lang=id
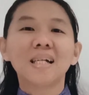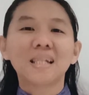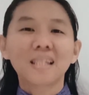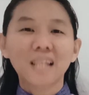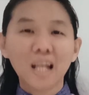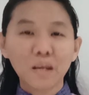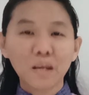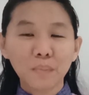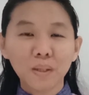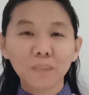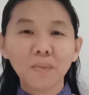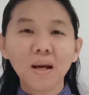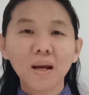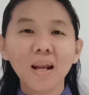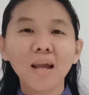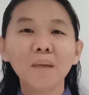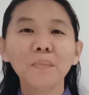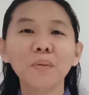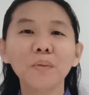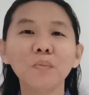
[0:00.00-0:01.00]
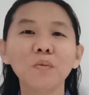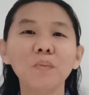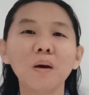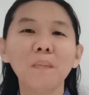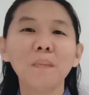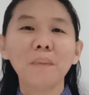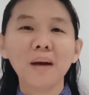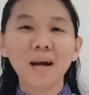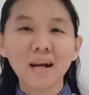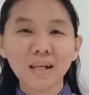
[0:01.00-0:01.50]
Selamat malam Ibu
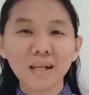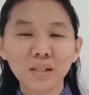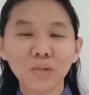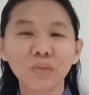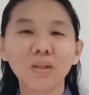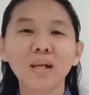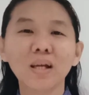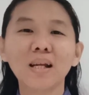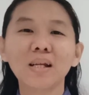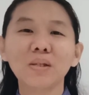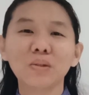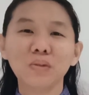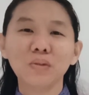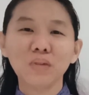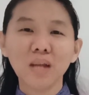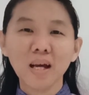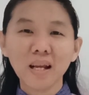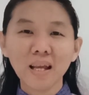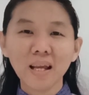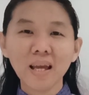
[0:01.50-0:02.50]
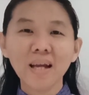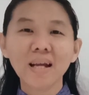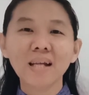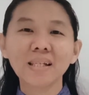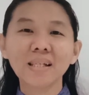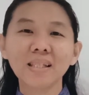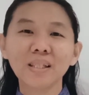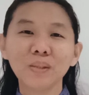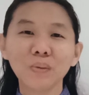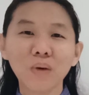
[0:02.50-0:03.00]
Bapak, Saudara-saudari yang
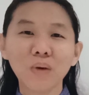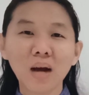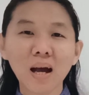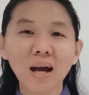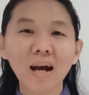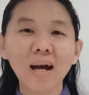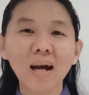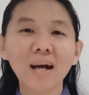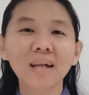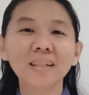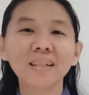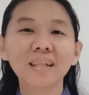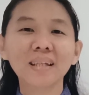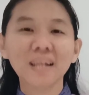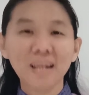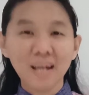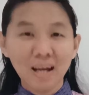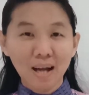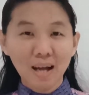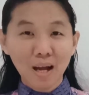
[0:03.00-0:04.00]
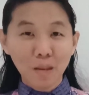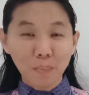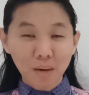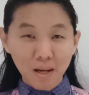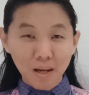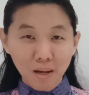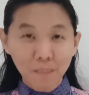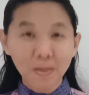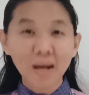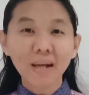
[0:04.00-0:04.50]
kasih Tuhan.
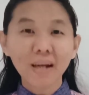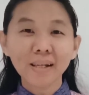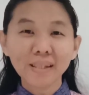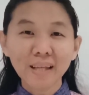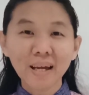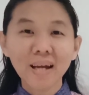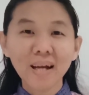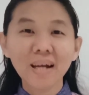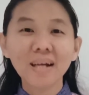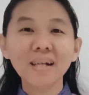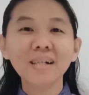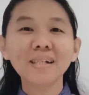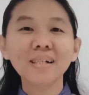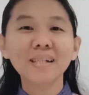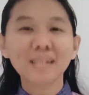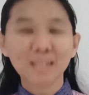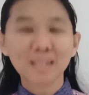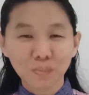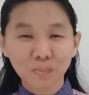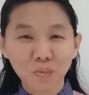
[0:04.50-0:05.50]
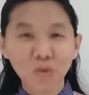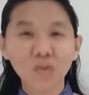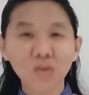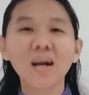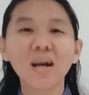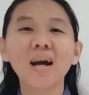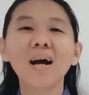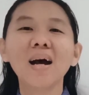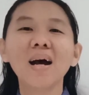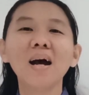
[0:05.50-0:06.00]
Apa kabarnya?
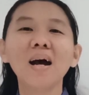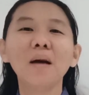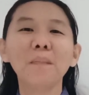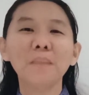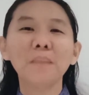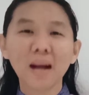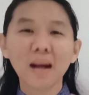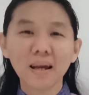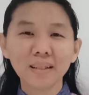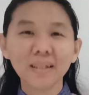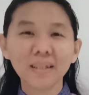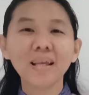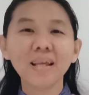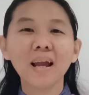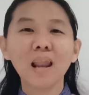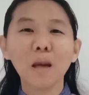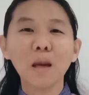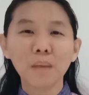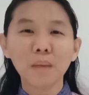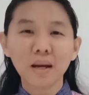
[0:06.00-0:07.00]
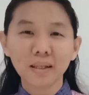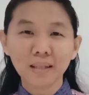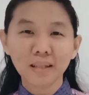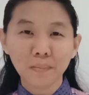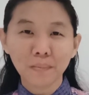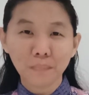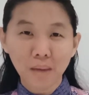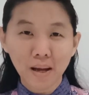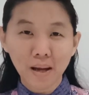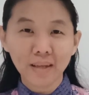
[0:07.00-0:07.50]
Semoga berada dalam
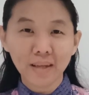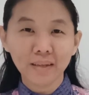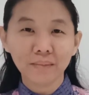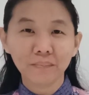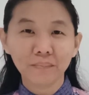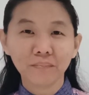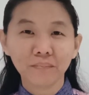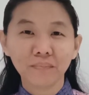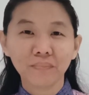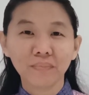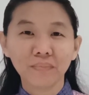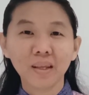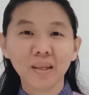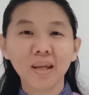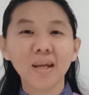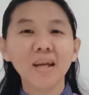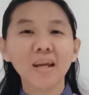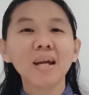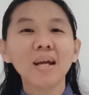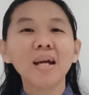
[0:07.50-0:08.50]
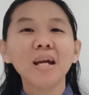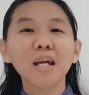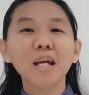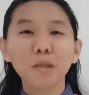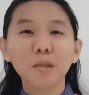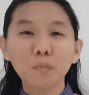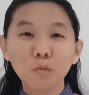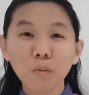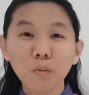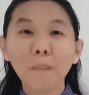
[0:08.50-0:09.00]
keadaan baik.
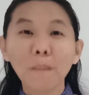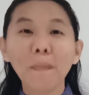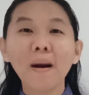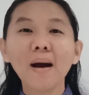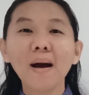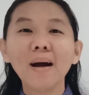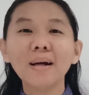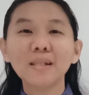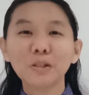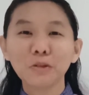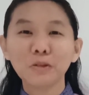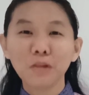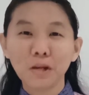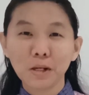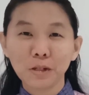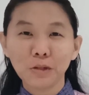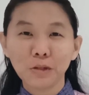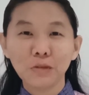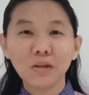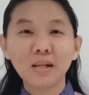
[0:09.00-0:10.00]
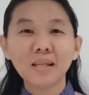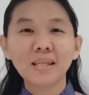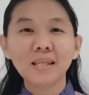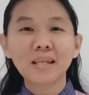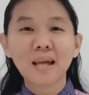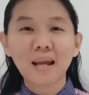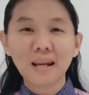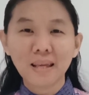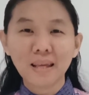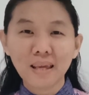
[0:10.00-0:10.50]
Ibu Bapak, Saudara-saudari
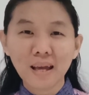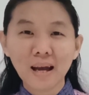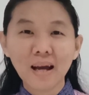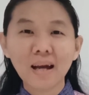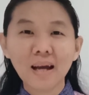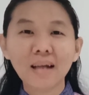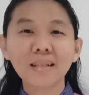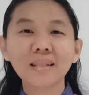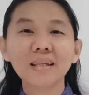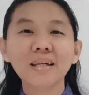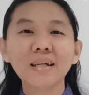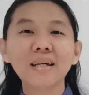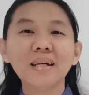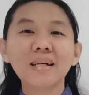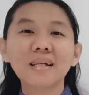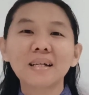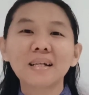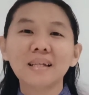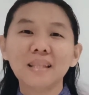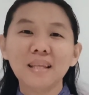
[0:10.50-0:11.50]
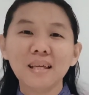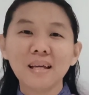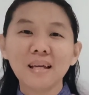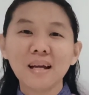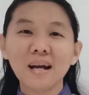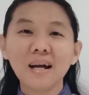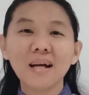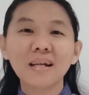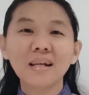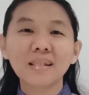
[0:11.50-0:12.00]
sekalian,
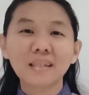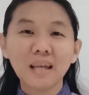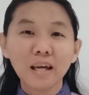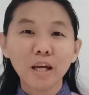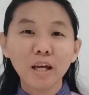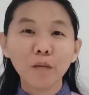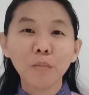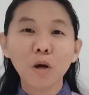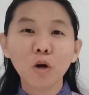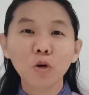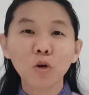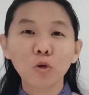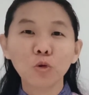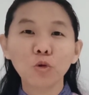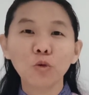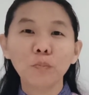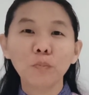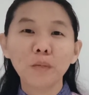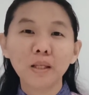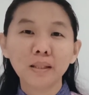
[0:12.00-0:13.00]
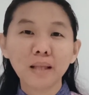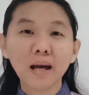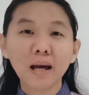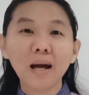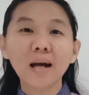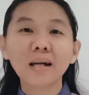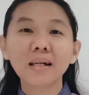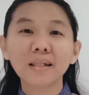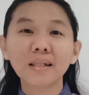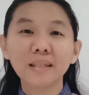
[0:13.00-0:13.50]
ketika saya baru
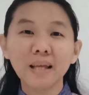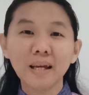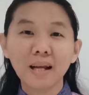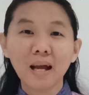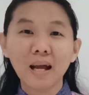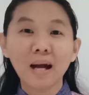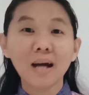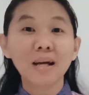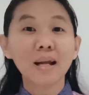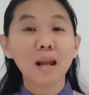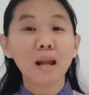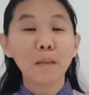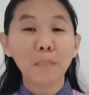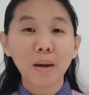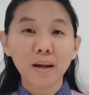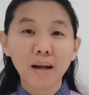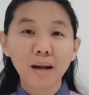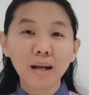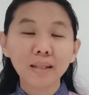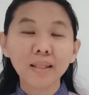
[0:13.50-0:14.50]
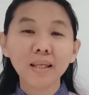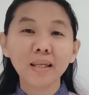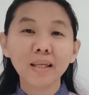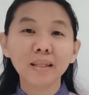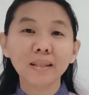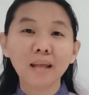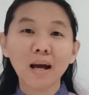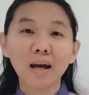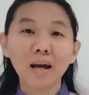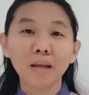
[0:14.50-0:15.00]
pindah ke daerah Kelapa
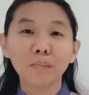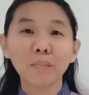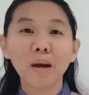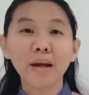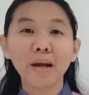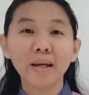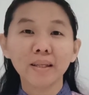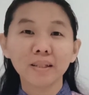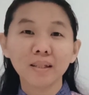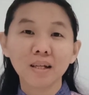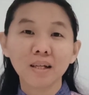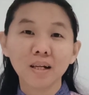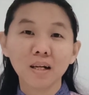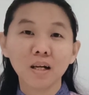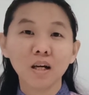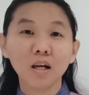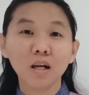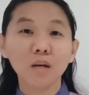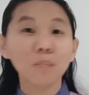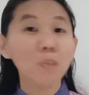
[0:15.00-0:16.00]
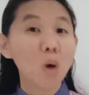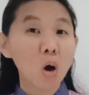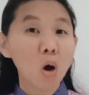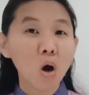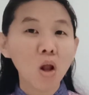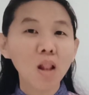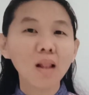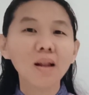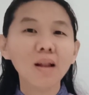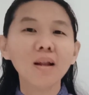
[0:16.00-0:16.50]
Gading dan main ke
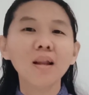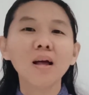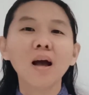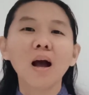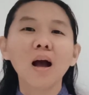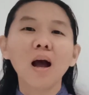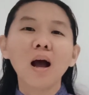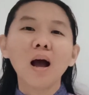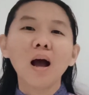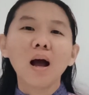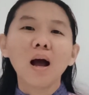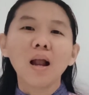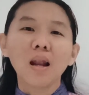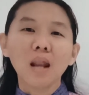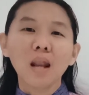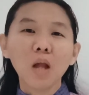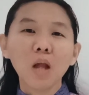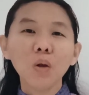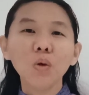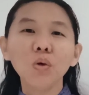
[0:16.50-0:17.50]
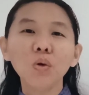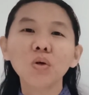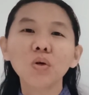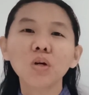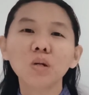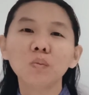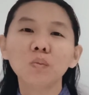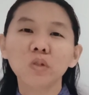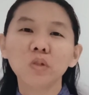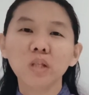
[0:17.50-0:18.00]
mall,
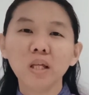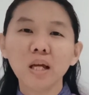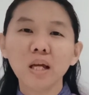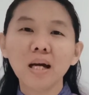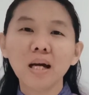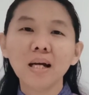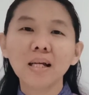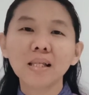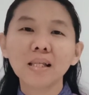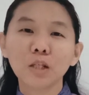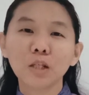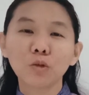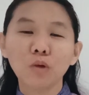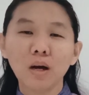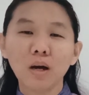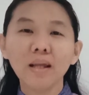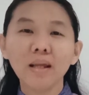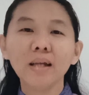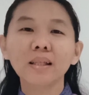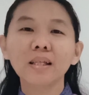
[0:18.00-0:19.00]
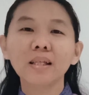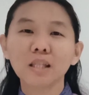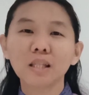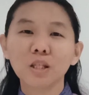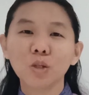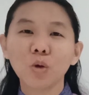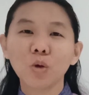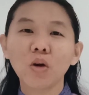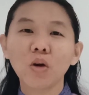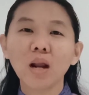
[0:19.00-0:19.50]
lalu kemudian satu kali ada
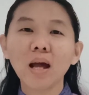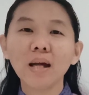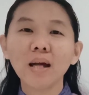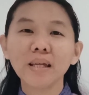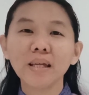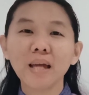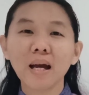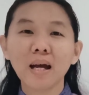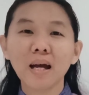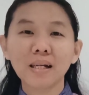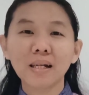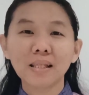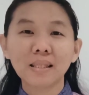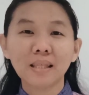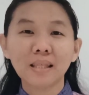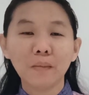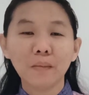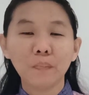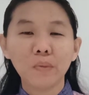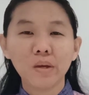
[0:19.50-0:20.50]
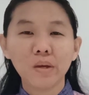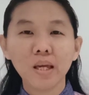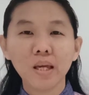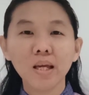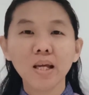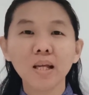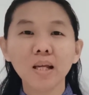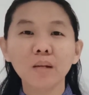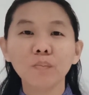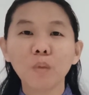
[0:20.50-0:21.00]
seseorang yang saya
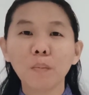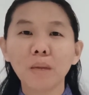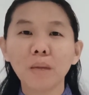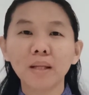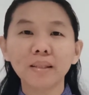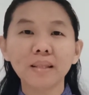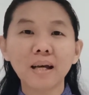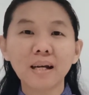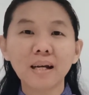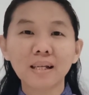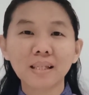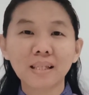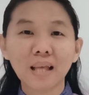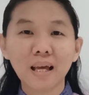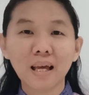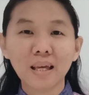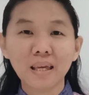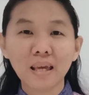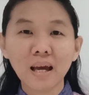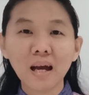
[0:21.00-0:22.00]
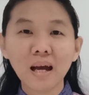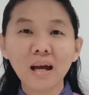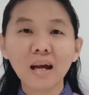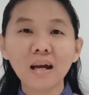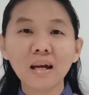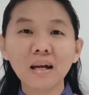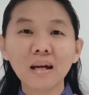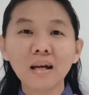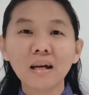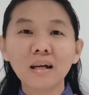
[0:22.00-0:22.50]
pikir memandang saya